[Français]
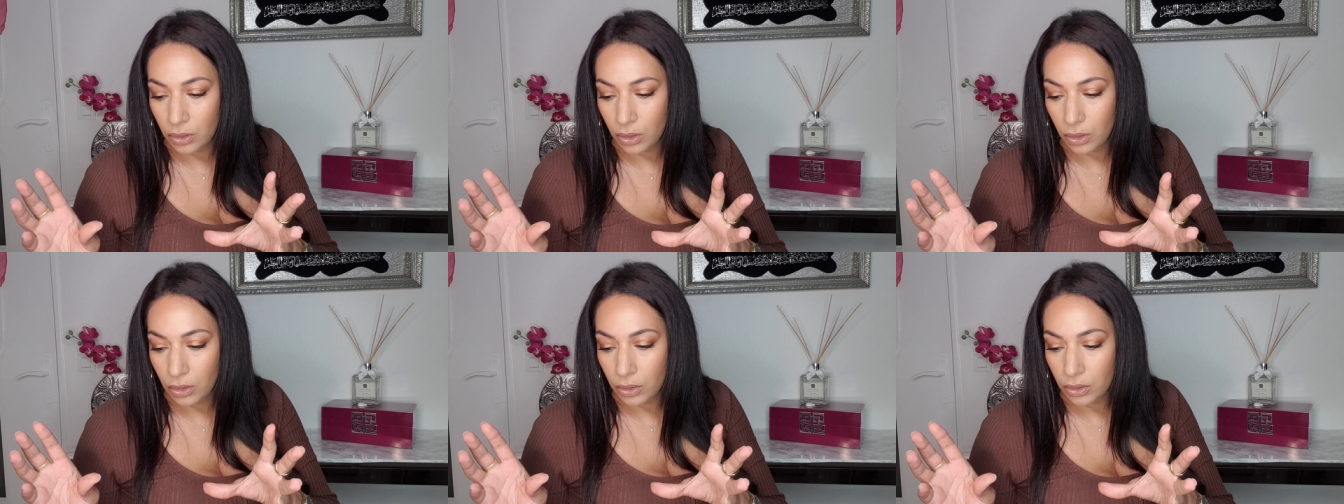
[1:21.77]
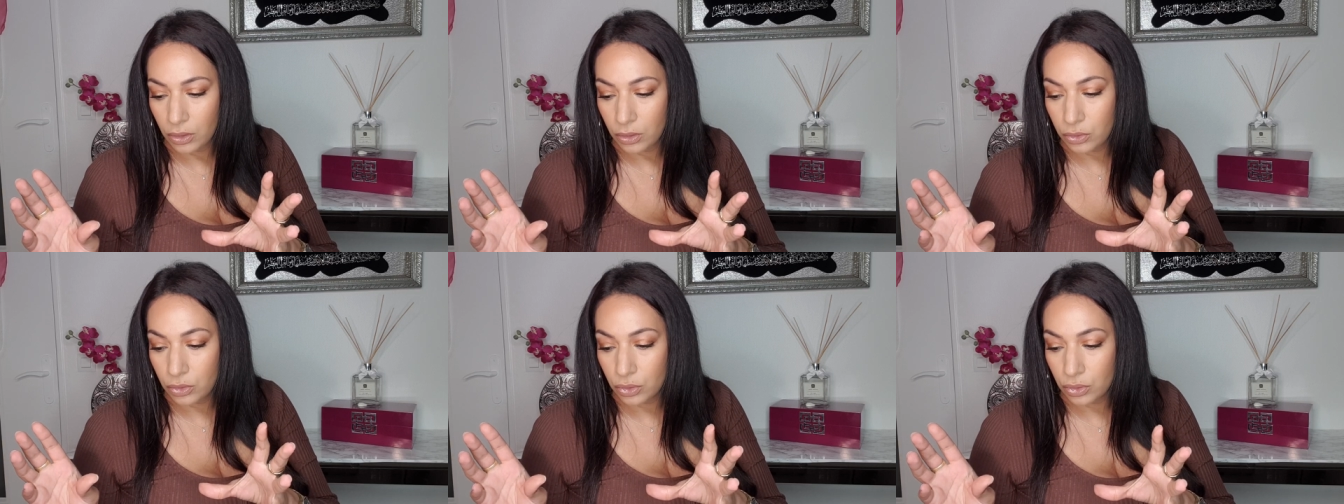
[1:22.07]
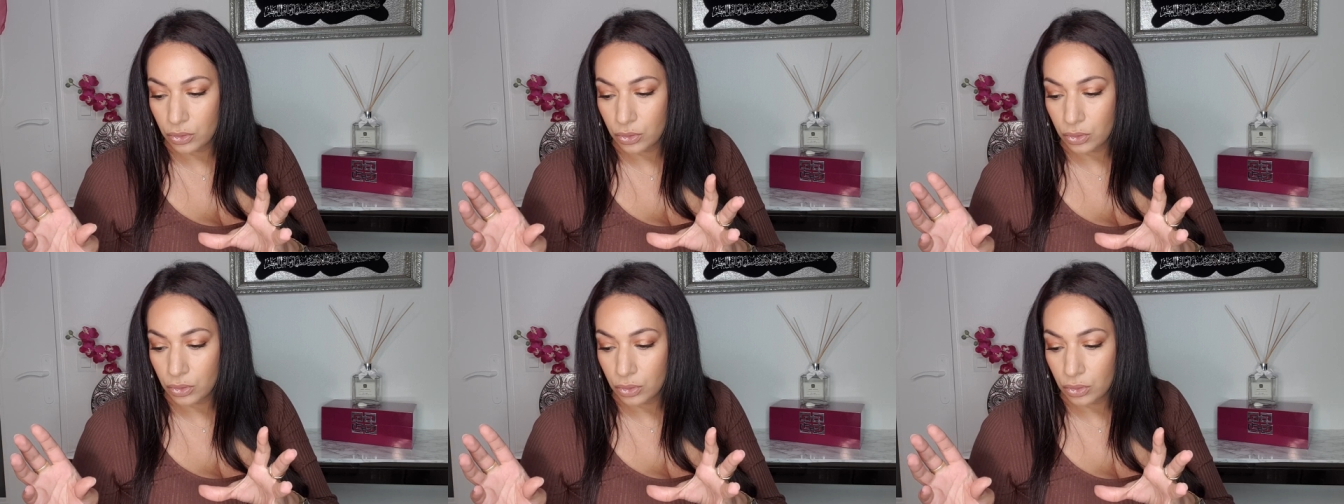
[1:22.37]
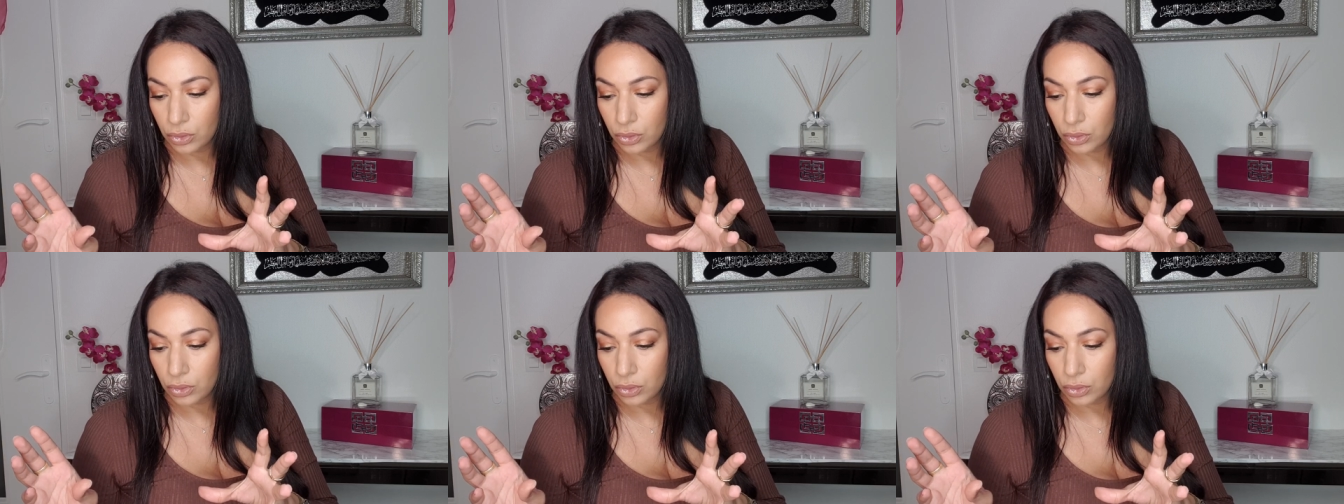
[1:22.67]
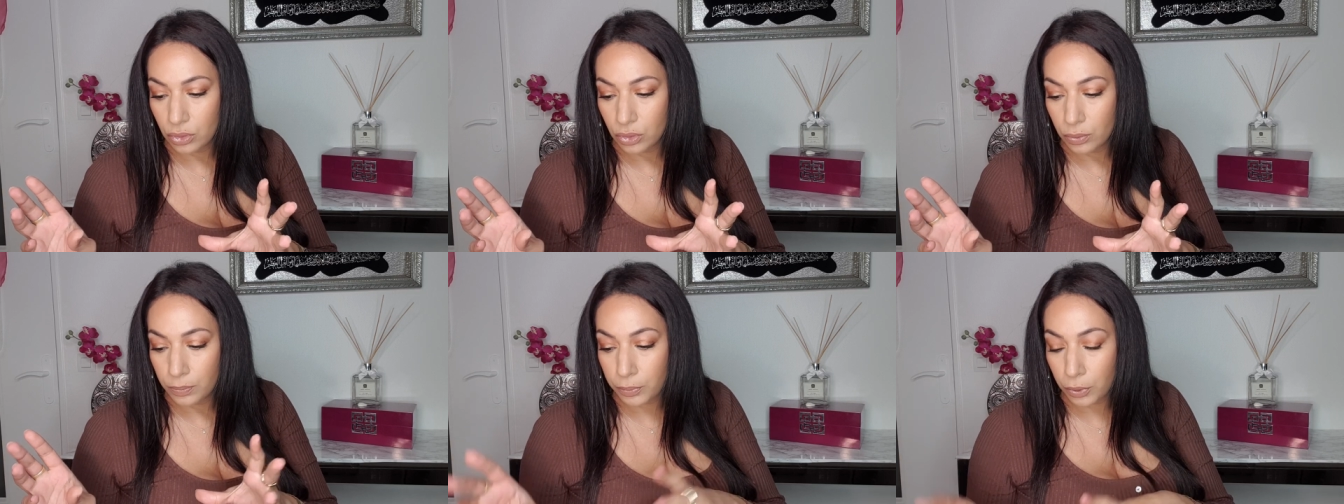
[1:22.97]

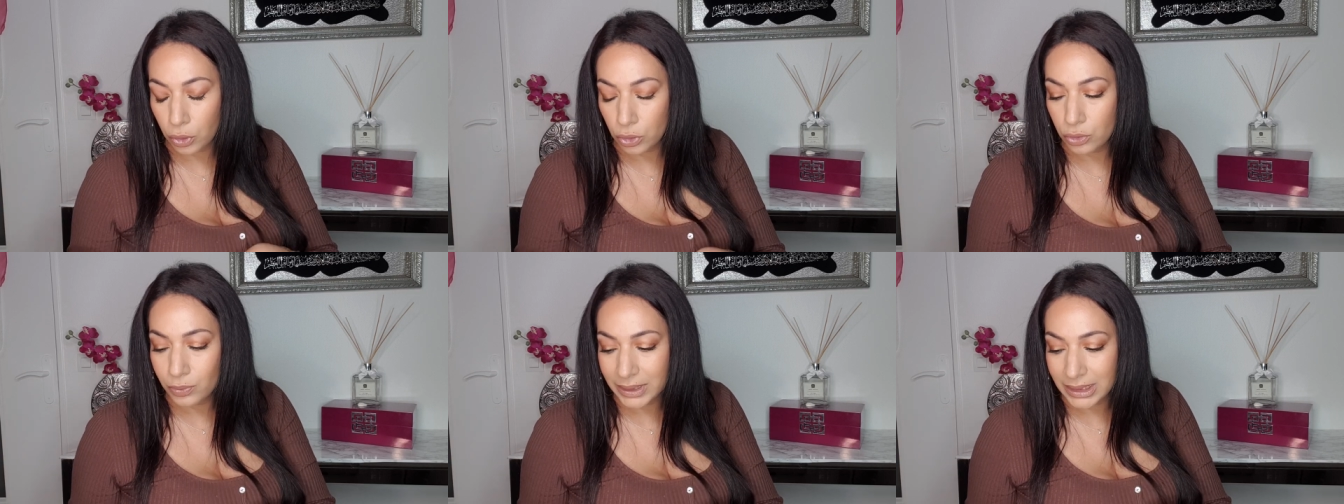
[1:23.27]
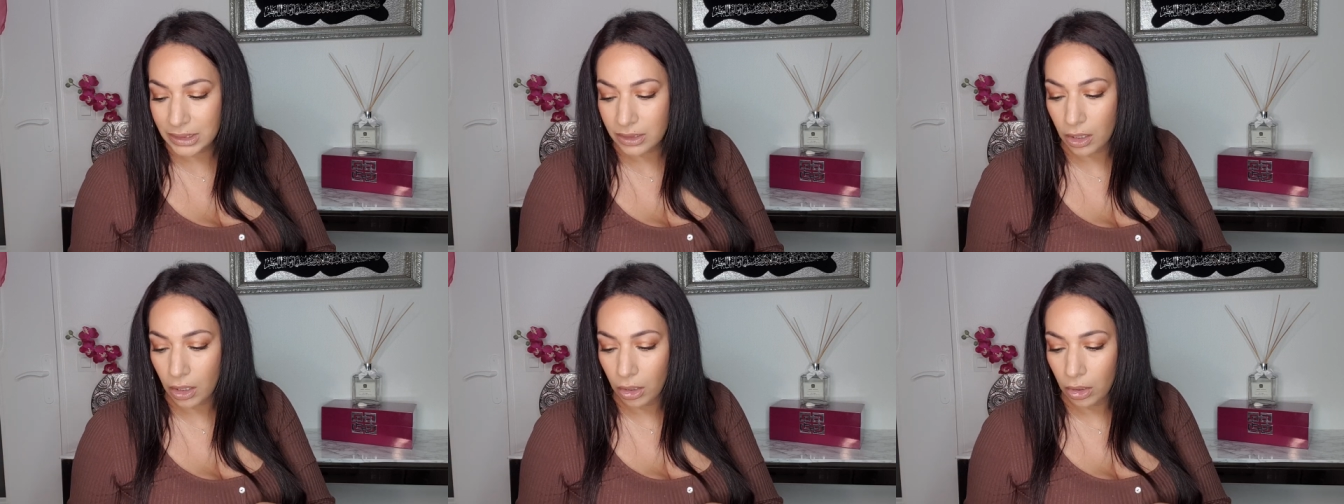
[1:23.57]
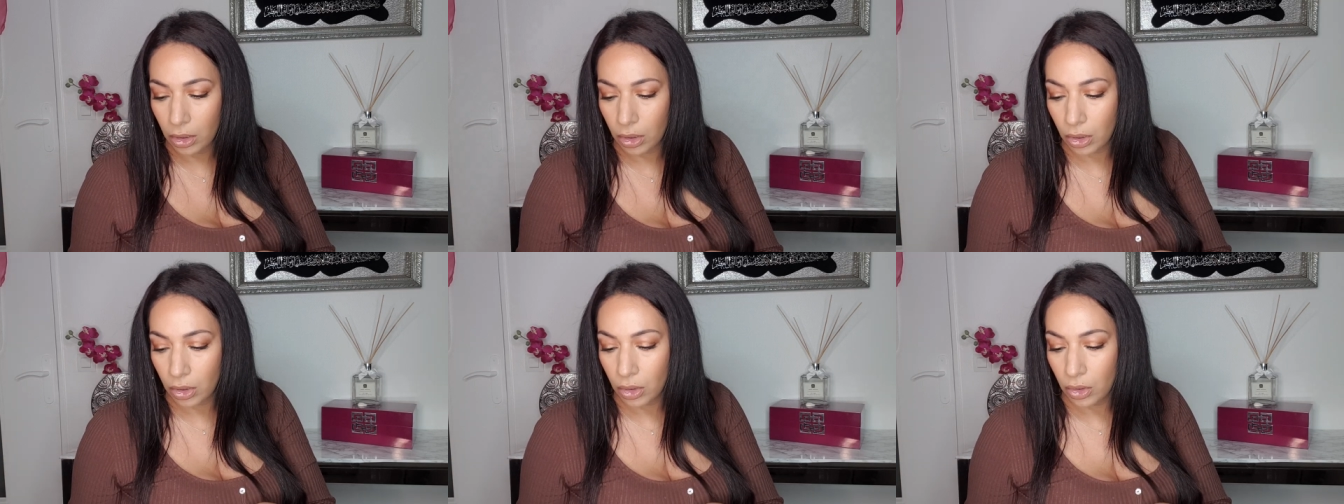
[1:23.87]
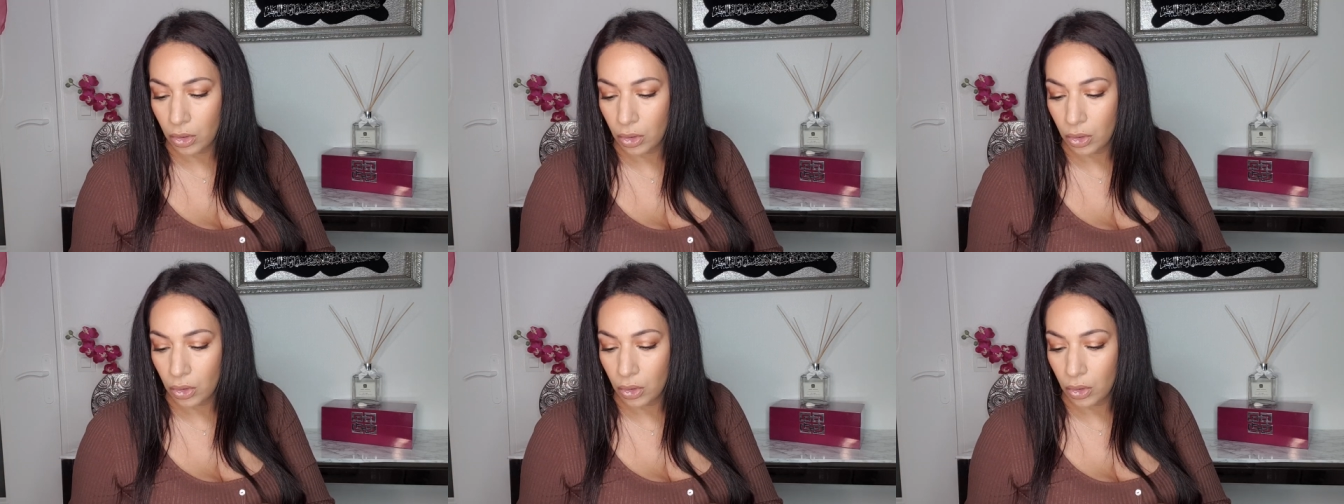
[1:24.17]
de produits corps